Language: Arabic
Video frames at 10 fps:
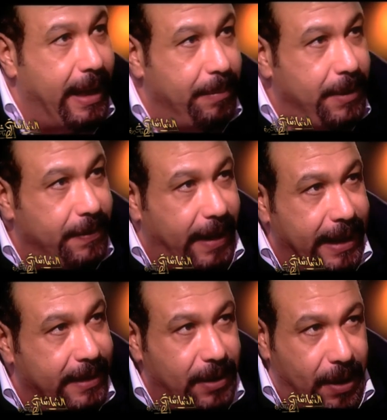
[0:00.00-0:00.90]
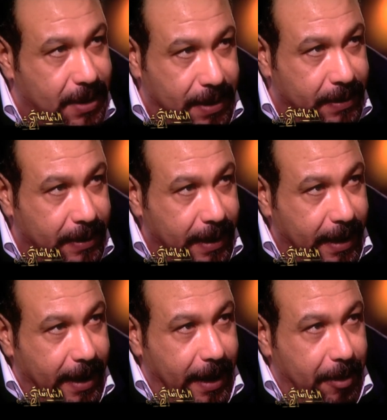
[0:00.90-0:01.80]
ابنيه في حياتي اصلا
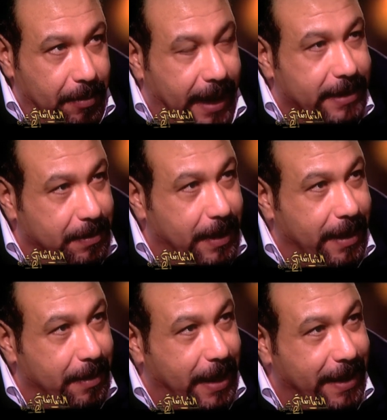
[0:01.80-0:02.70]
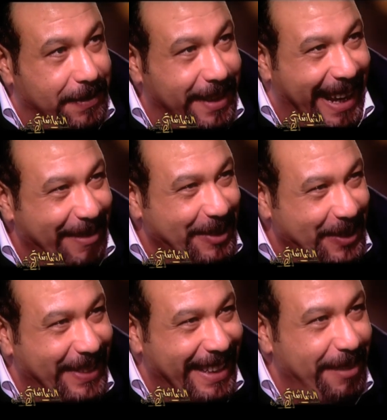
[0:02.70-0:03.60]
بعد ما بقى فيه الحمد
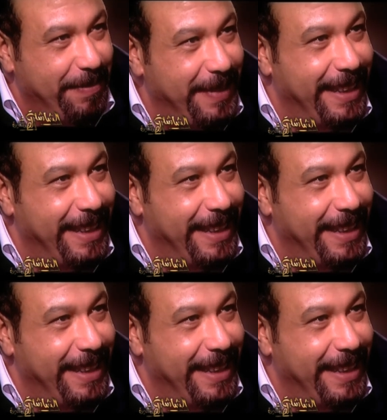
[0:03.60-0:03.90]
لله